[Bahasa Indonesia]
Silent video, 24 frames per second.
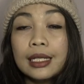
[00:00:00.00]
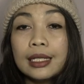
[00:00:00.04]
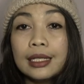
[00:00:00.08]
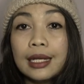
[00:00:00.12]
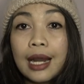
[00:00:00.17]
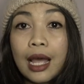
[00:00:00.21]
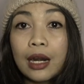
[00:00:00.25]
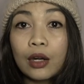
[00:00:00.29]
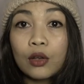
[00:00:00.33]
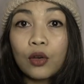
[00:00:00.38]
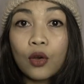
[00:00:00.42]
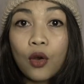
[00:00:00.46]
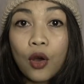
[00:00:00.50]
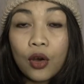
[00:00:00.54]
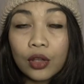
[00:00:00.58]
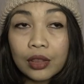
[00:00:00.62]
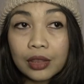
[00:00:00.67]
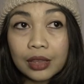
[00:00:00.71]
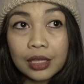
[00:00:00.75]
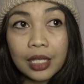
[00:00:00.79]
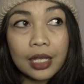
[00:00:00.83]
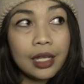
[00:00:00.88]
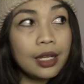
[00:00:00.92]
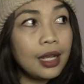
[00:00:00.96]

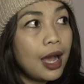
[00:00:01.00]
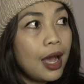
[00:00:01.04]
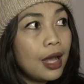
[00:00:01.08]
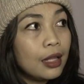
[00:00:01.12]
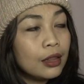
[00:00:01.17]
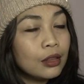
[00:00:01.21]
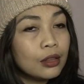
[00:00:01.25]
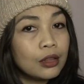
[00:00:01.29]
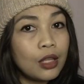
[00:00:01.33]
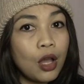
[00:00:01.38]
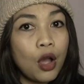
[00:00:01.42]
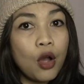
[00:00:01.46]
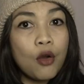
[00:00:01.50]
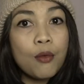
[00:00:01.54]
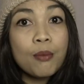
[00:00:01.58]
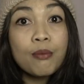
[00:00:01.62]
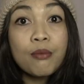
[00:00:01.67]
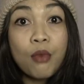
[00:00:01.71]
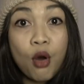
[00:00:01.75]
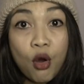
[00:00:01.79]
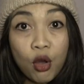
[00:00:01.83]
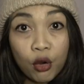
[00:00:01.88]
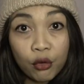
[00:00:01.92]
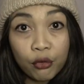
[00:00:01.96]
narkotik atau
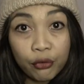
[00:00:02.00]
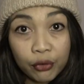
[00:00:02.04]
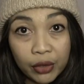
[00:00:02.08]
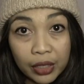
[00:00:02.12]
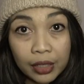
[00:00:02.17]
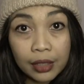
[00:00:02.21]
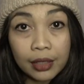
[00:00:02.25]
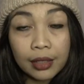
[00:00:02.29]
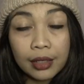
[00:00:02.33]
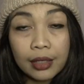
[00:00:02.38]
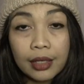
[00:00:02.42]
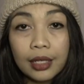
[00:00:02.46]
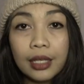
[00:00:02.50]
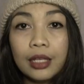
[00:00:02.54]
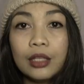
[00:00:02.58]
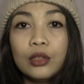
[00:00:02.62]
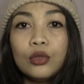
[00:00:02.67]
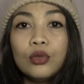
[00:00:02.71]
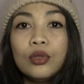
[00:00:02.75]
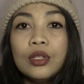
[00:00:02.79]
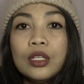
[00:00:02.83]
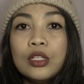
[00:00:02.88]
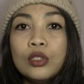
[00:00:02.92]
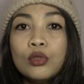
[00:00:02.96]
morfin
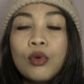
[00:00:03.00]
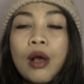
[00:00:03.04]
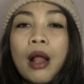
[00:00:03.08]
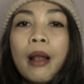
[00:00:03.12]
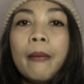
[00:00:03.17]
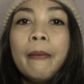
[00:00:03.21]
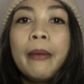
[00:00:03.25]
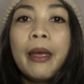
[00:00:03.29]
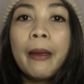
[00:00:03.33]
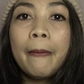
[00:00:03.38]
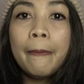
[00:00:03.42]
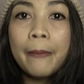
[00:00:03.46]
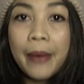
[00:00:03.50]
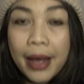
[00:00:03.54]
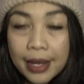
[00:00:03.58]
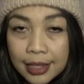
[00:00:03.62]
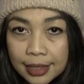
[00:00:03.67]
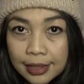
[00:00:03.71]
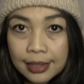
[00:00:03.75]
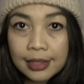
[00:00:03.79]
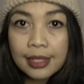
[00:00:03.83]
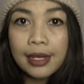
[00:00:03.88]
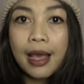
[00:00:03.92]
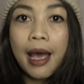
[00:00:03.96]
itu dijual
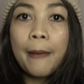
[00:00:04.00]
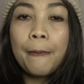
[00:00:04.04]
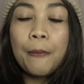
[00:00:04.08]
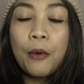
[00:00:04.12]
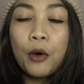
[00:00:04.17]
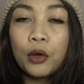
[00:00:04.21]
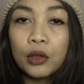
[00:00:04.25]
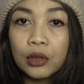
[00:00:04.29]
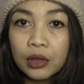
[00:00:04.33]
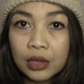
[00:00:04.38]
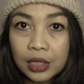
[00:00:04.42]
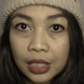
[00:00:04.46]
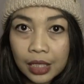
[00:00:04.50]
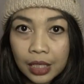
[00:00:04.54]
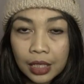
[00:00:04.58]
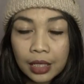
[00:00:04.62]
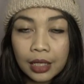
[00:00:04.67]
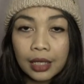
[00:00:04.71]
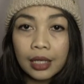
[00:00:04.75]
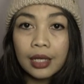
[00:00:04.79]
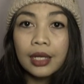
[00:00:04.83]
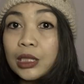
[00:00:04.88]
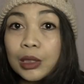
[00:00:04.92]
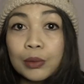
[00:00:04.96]
bebas di
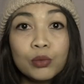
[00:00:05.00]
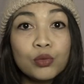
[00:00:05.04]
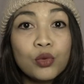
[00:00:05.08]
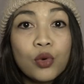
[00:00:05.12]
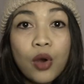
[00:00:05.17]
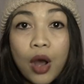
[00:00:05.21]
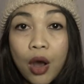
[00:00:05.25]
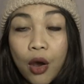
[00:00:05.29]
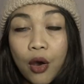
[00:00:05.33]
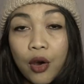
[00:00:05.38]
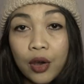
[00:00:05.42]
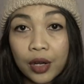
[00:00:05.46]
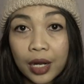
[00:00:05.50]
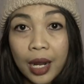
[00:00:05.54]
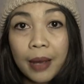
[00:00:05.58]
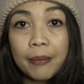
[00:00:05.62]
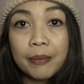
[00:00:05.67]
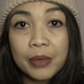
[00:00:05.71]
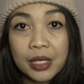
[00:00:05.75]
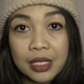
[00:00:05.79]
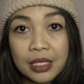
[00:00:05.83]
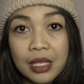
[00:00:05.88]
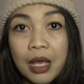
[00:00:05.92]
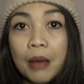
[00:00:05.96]
apotik. Semua orang
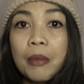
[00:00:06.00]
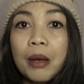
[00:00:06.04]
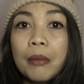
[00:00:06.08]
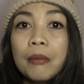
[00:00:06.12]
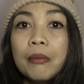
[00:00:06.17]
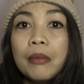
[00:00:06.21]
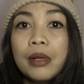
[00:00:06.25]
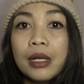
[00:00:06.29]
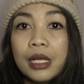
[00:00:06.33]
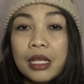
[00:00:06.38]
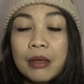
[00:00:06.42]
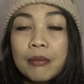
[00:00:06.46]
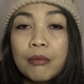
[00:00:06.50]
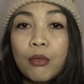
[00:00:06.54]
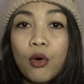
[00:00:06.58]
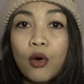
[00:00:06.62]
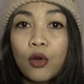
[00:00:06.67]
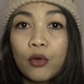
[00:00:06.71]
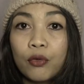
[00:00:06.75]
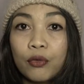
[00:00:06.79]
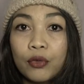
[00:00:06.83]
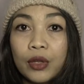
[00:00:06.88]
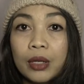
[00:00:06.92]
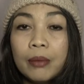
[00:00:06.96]
bisa membeli
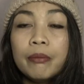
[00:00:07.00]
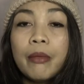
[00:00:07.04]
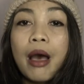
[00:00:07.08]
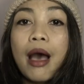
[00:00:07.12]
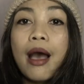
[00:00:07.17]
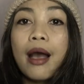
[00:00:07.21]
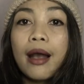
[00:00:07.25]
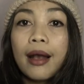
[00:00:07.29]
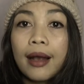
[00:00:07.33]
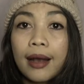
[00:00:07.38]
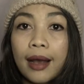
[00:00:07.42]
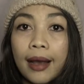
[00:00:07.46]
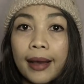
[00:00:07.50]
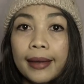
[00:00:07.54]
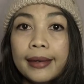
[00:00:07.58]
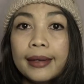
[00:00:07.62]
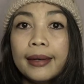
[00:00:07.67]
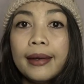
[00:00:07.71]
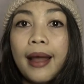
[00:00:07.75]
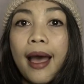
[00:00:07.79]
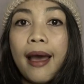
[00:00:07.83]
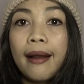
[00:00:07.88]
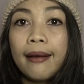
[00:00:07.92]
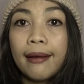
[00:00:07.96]
morfin
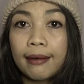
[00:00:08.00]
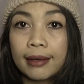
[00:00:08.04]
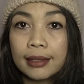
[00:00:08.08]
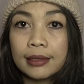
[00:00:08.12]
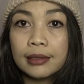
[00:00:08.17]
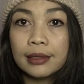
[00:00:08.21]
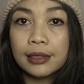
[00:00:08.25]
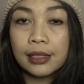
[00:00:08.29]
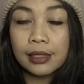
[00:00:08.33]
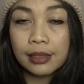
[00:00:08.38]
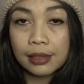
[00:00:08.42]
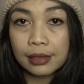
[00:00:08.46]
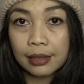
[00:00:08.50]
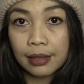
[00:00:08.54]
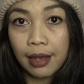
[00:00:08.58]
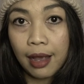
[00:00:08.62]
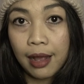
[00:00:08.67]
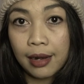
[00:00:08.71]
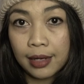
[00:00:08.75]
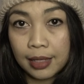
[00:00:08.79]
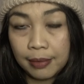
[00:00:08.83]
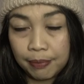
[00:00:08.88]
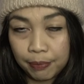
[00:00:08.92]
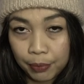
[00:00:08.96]
bahkan anak kecil
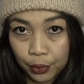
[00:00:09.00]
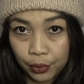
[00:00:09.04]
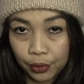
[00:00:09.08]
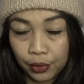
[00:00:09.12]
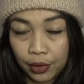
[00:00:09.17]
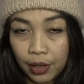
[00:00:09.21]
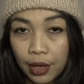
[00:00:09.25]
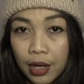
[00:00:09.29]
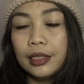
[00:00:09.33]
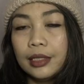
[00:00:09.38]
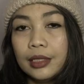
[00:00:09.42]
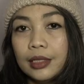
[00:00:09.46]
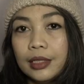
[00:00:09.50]
sekalipun.